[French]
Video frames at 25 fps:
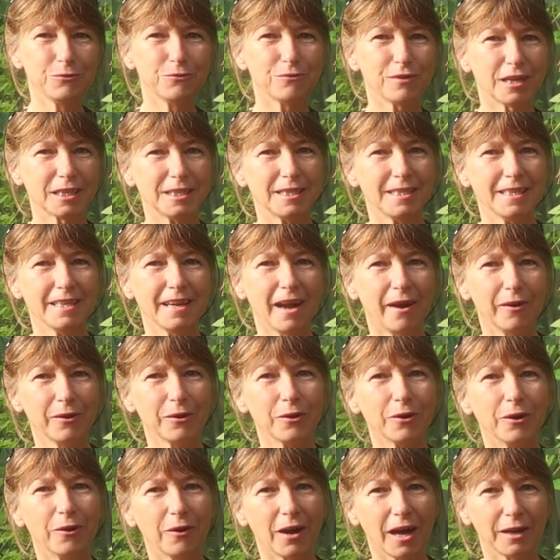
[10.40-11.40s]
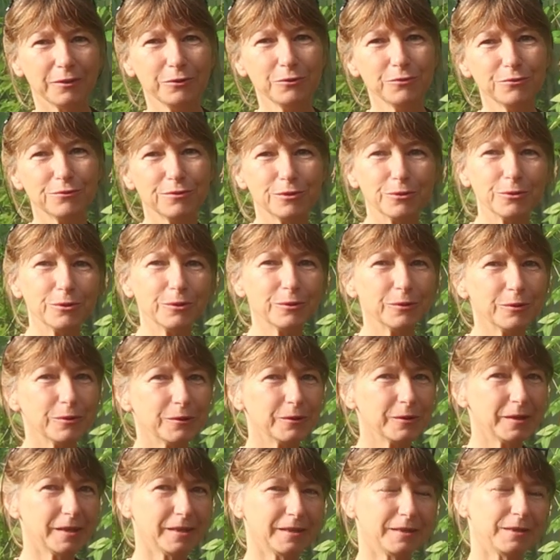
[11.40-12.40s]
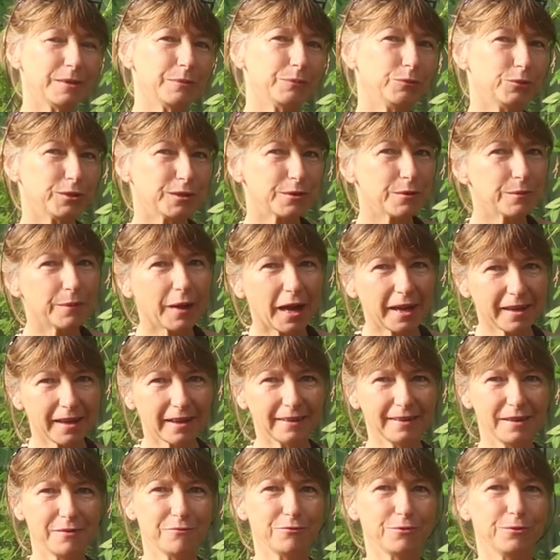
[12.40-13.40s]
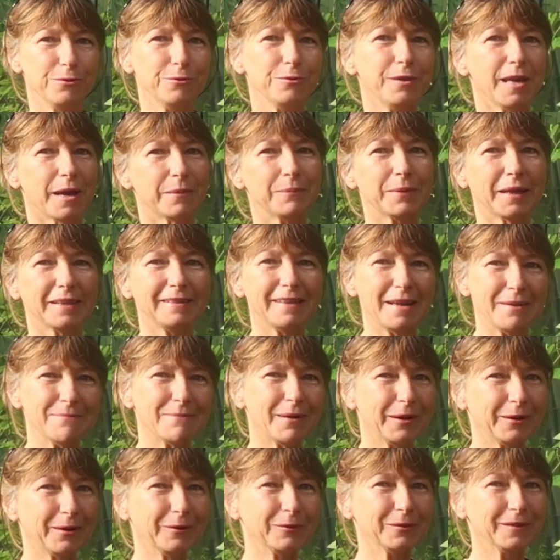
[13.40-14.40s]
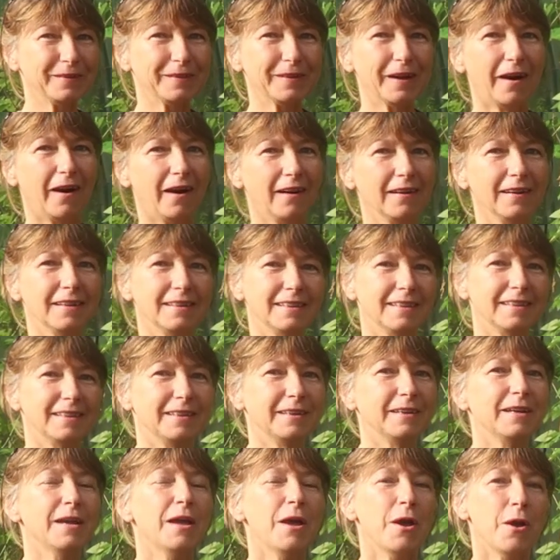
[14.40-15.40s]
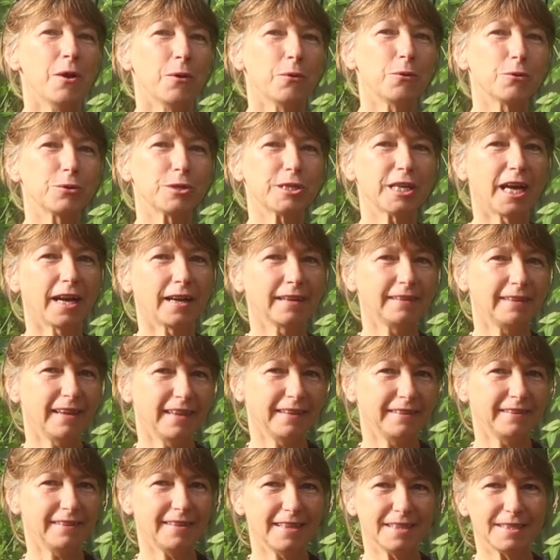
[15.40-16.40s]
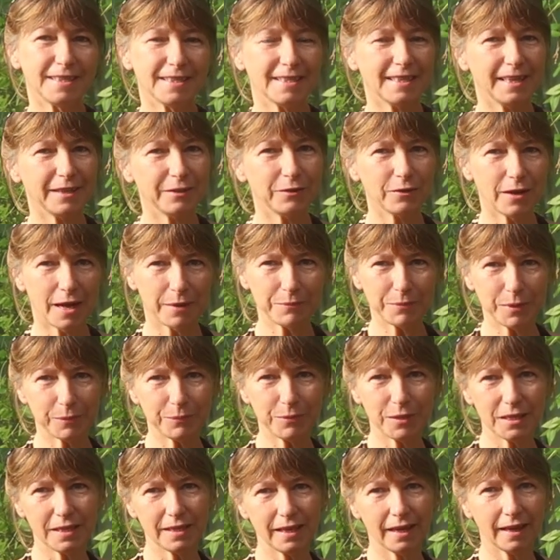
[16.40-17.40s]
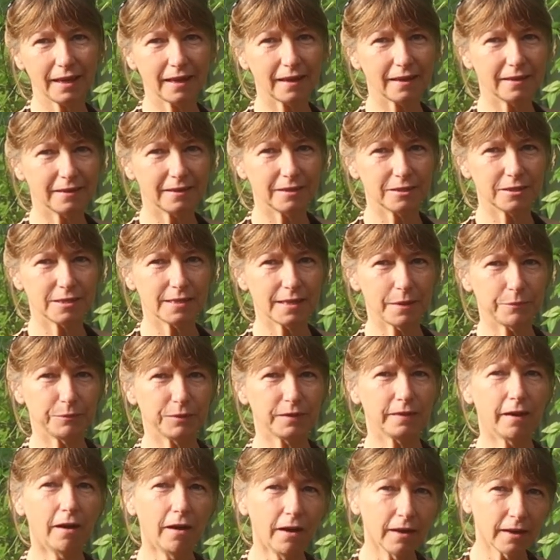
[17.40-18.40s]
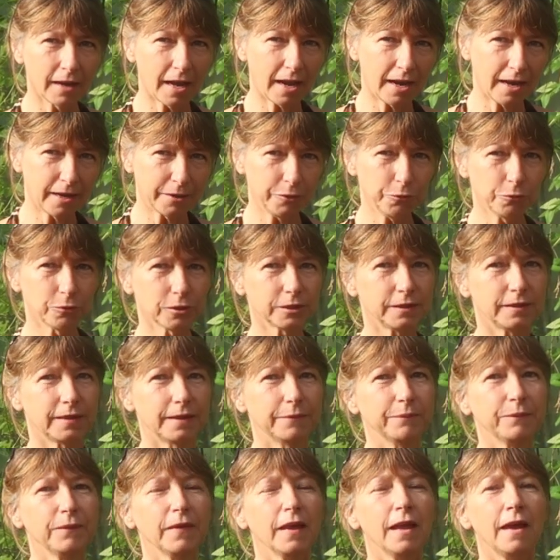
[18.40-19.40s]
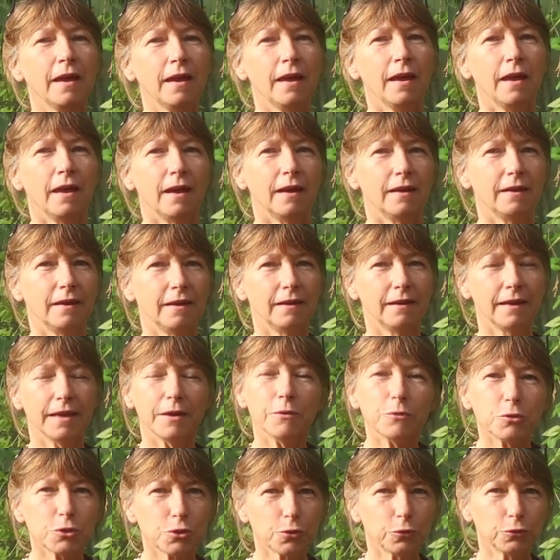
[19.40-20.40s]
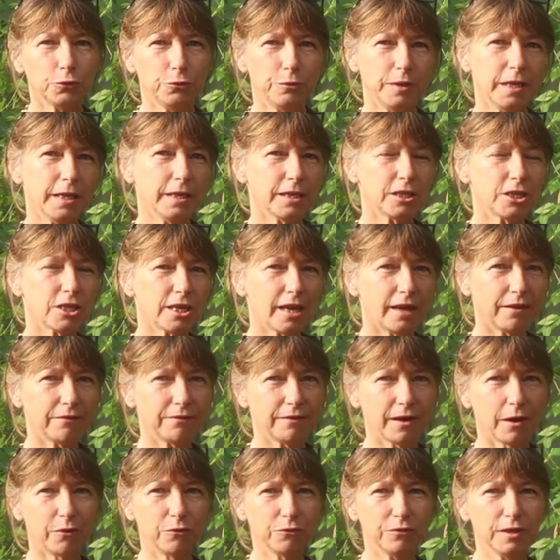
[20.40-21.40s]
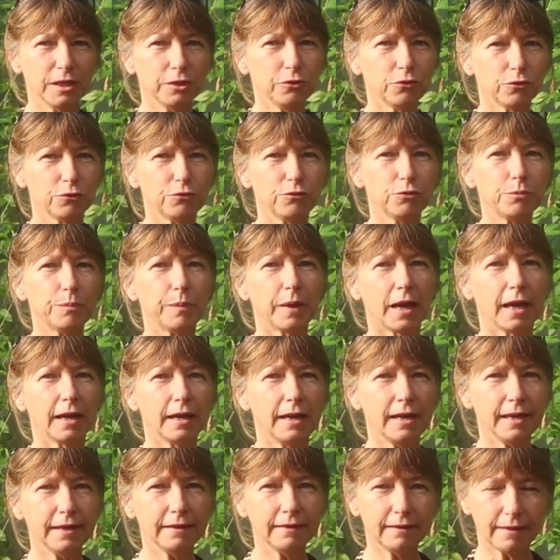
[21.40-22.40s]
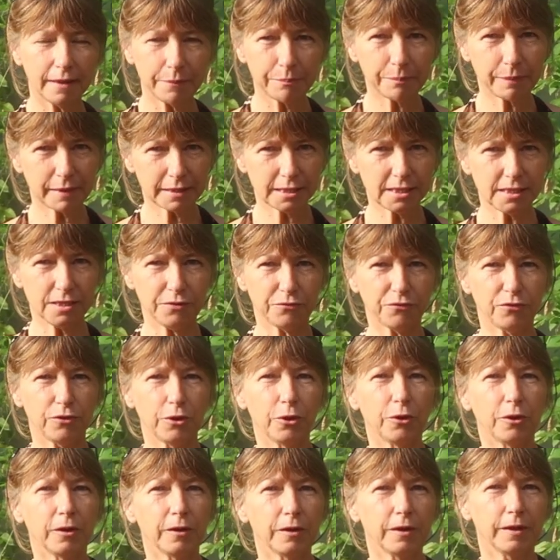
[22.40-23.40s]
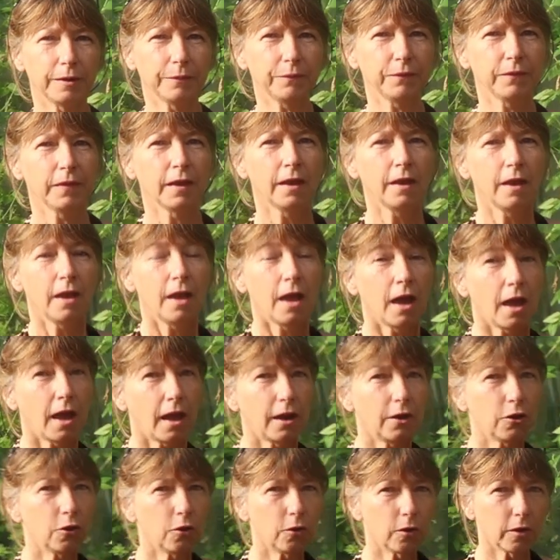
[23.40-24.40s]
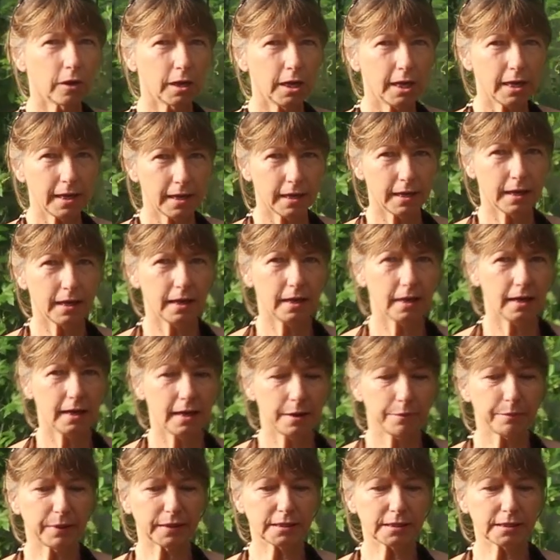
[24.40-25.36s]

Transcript: nous voici encore à nouveau, euh, puisque Brian est venu il n'y a pas tellement longtemps au jardin d'essai de la pépinière Septembre, à la yourte. et aujourd'hui, j'avais envie de vous parler des passiflores. Alors les, les